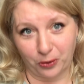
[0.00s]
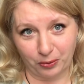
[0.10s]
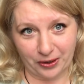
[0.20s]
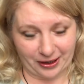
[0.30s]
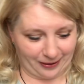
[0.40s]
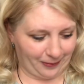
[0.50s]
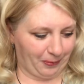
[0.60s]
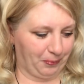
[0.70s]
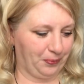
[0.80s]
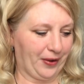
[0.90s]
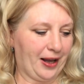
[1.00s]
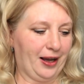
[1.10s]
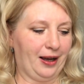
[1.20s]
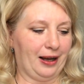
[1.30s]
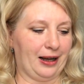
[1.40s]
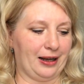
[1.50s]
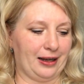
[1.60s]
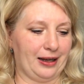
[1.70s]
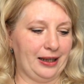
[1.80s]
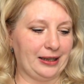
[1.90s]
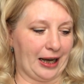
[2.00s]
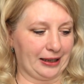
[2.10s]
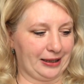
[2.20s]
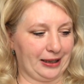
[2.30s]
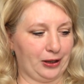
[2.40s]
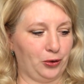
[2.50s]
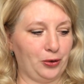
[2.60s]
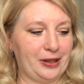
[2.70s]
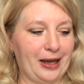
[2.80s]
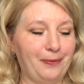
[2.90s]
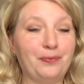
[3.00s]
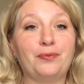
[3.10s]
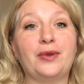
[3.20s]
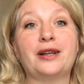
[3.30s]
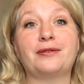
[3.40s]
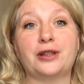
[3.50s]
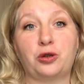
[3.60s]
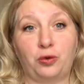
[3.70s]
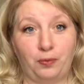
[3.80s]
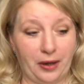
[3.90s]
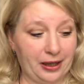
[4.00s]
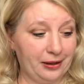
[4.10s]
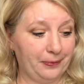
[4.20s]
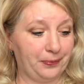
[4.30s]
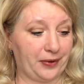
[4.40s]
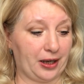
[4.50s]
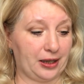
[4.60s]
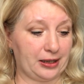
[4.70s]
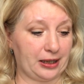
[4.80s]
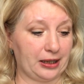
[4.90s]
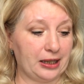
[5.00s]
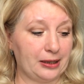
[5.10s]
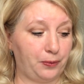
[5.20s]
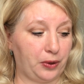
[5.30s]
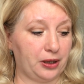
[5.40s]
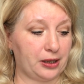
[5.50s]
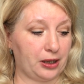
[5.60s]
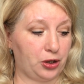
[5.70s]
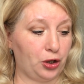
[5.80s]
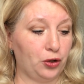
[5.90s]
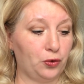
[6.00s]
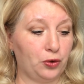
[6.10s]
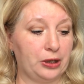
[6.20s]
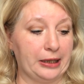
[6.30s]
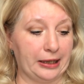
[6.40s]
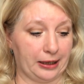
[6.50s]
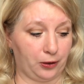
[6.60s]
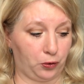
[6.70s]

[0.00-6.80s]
общества. Э, итак, дорогие друзья, первая ступень а, согласно предназначению тела.